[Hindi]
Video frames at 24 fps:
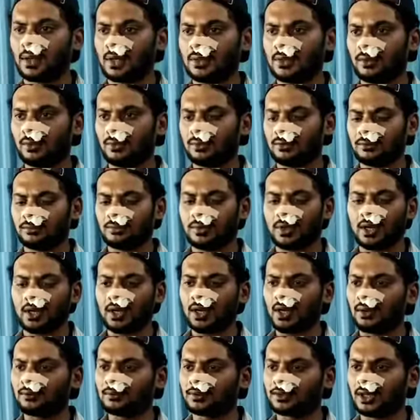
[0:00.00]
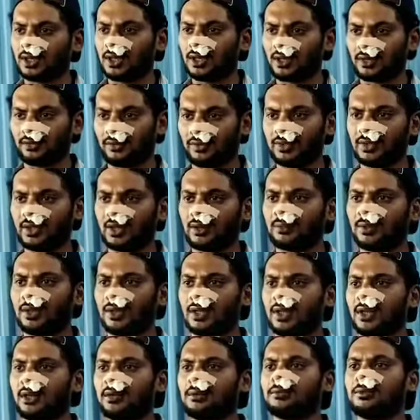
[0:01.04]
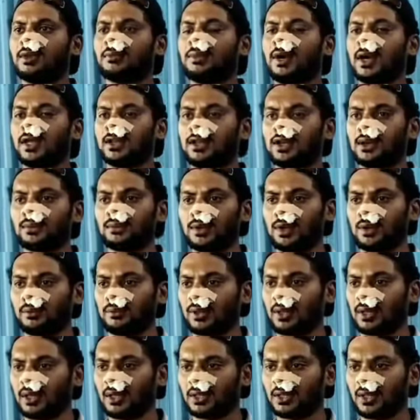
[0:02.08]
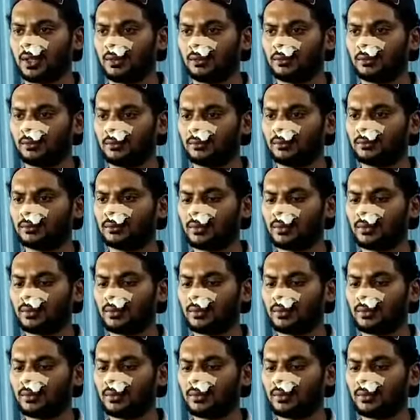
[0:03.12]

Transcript: तो इधर मेरा नाम सैयद हफीज़ अहमद है मैं बहादुरपुरे पे रहता हूँ